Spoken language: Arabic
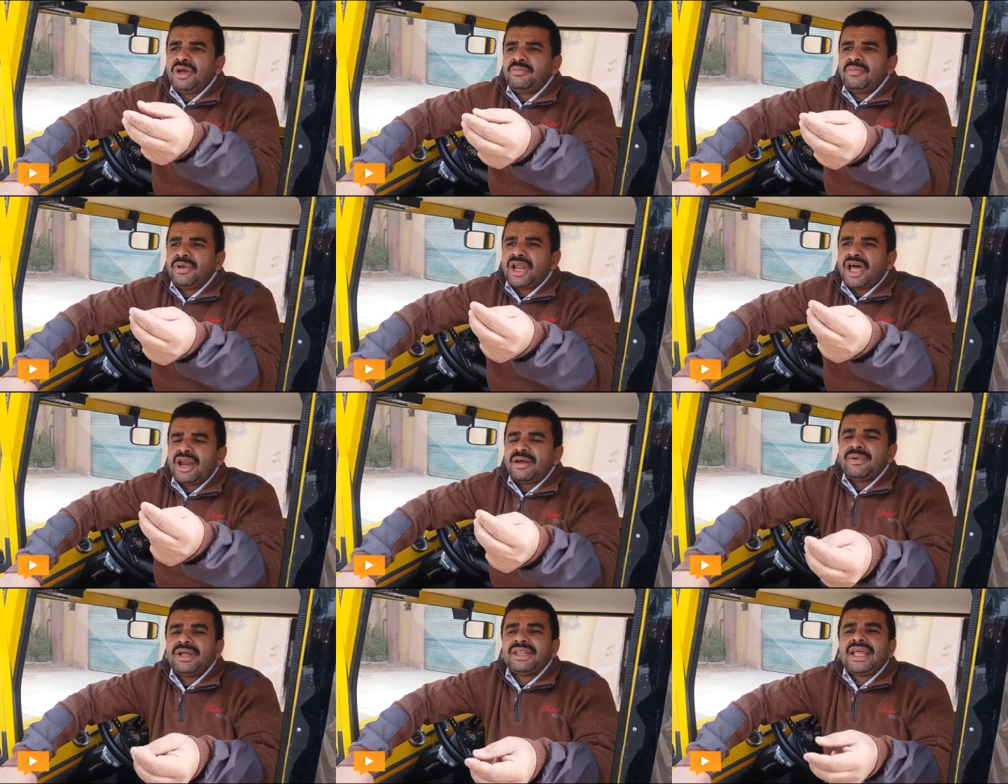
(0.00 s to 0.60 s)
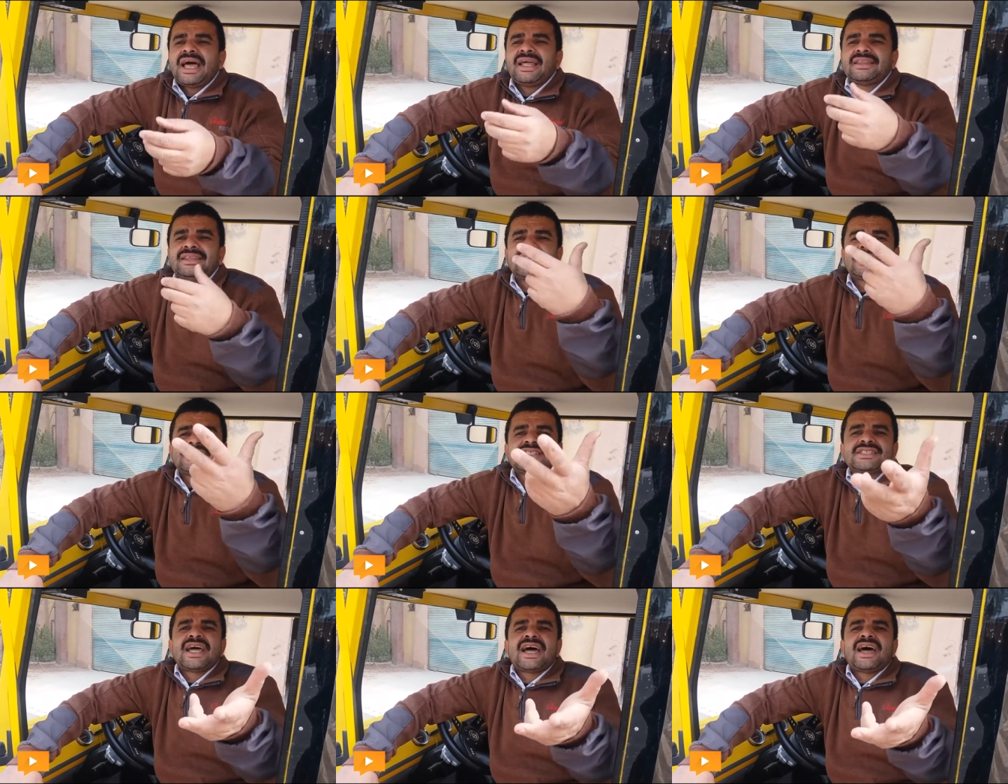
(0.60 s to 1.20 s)
بالعربيات دي حتى
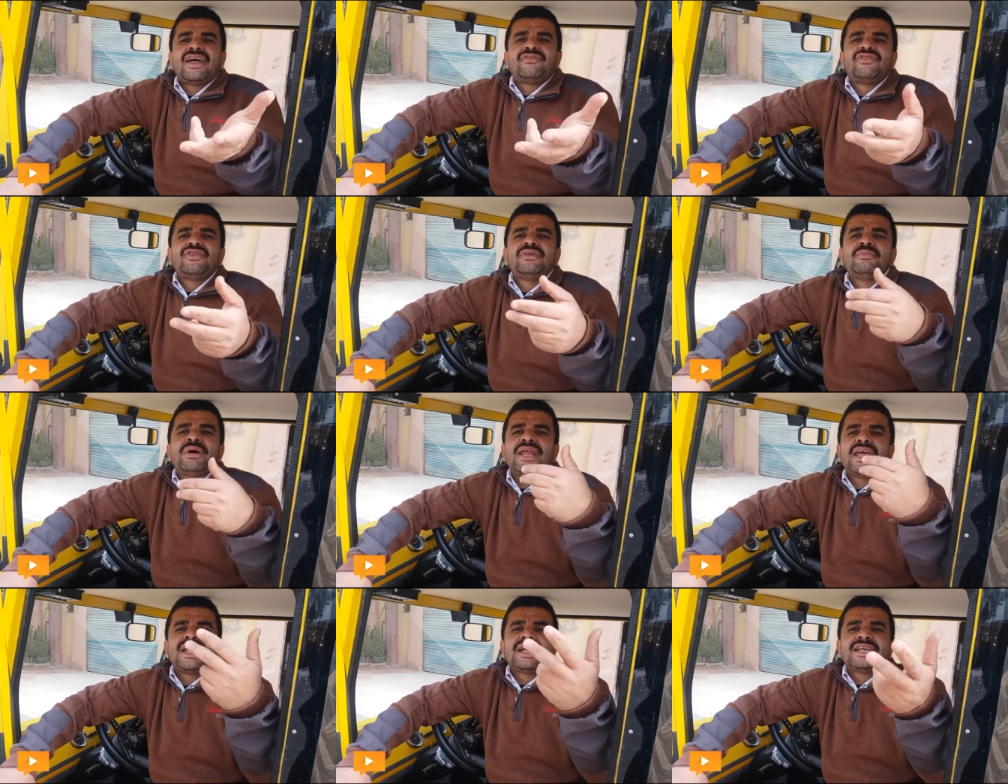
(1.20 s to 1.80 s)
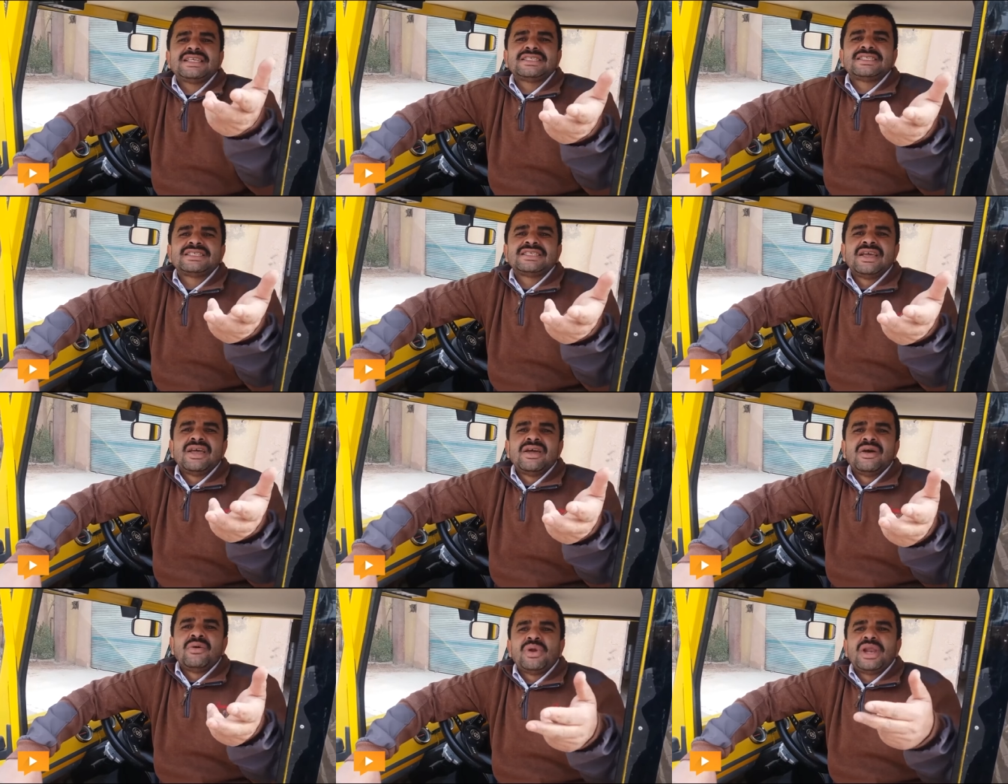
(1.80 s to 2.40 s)
تشتغل في المراكز
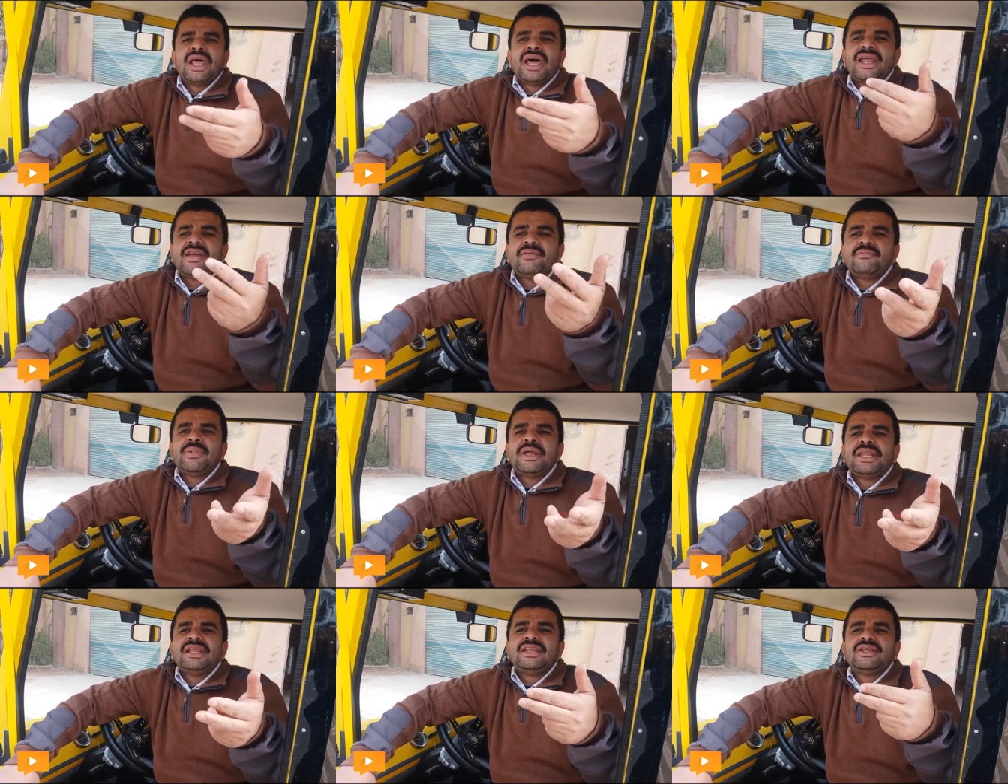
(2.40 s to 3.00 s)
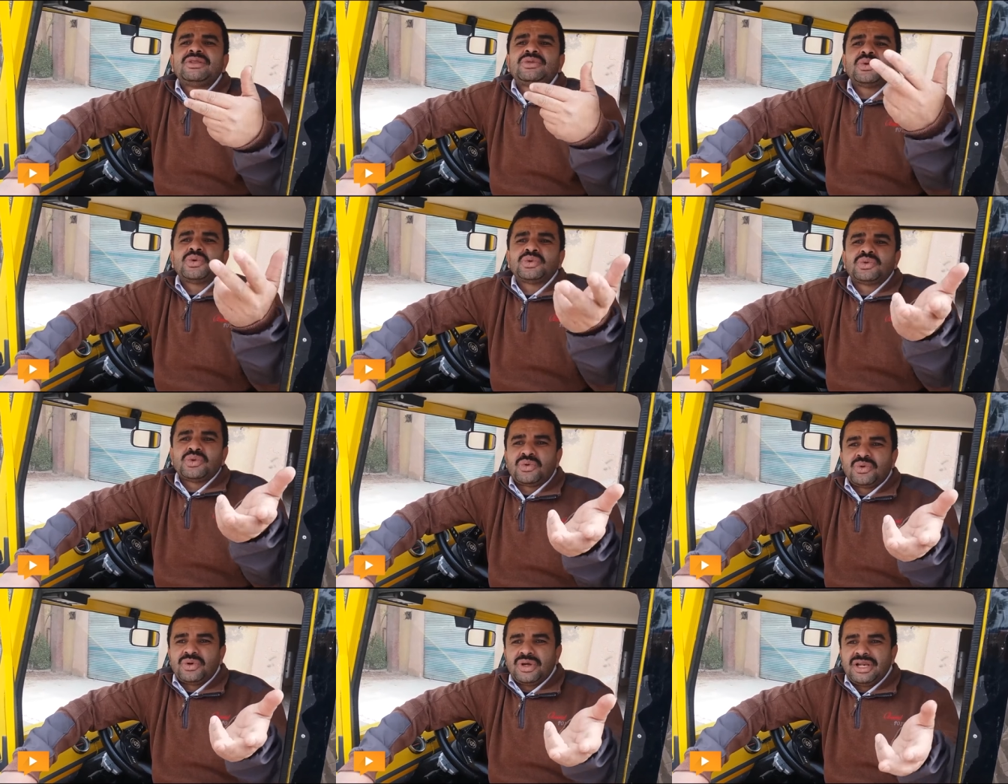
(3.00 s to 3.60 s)
والارياف بديل التوك
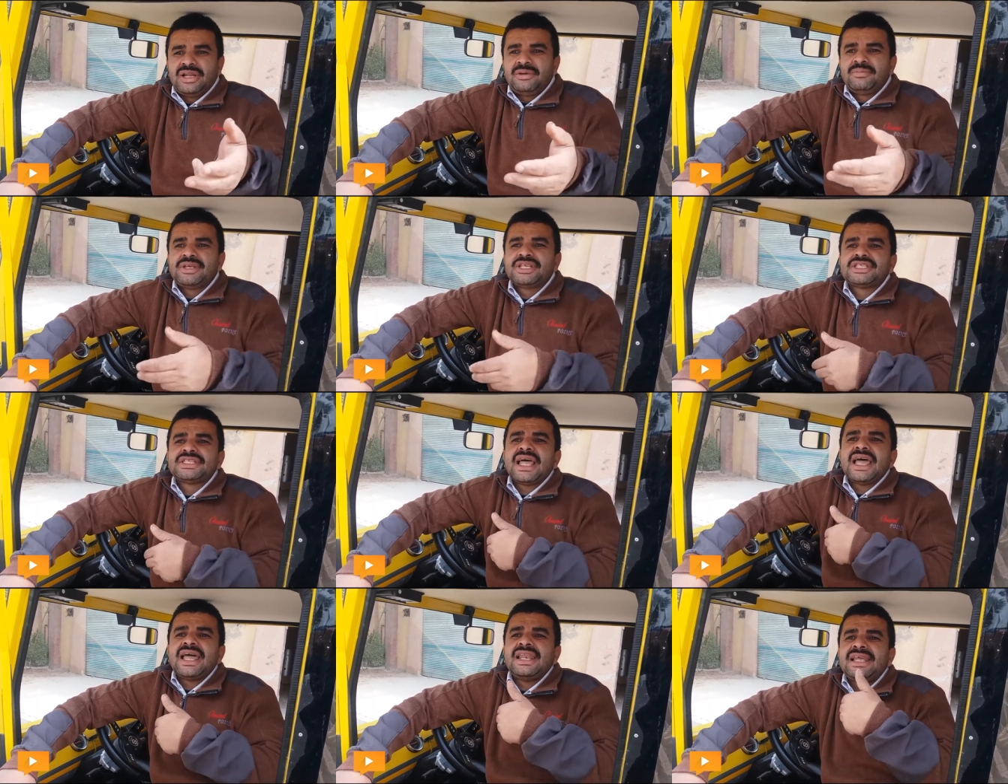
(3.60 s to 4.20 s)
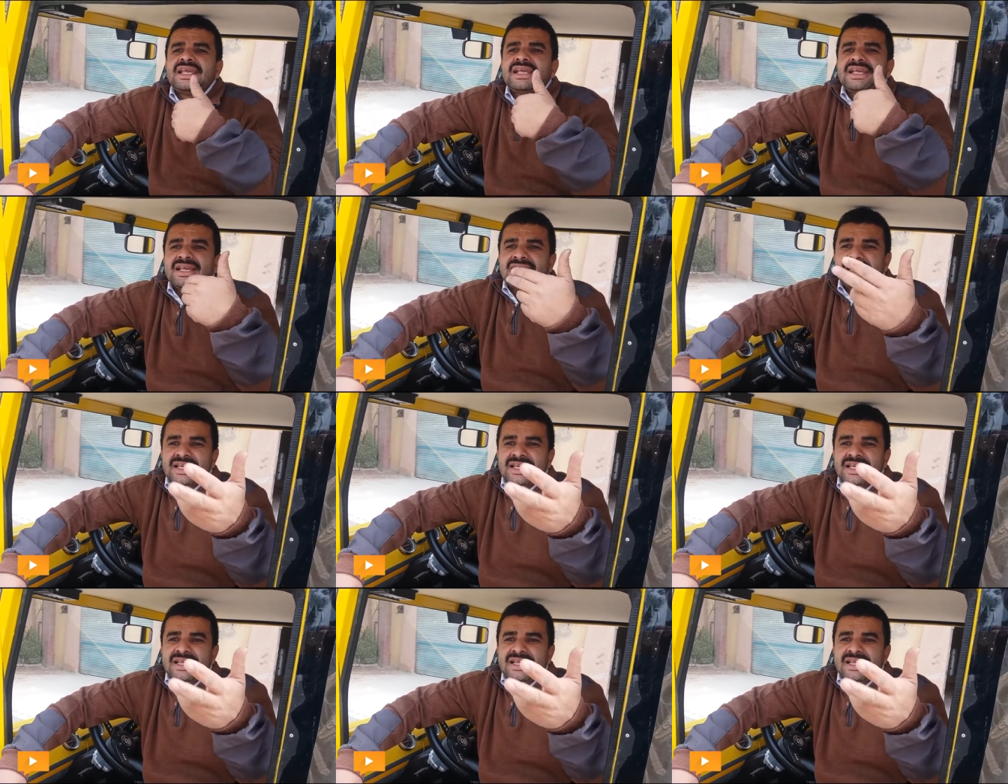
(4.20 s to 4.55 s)
توك اللي بيستهلك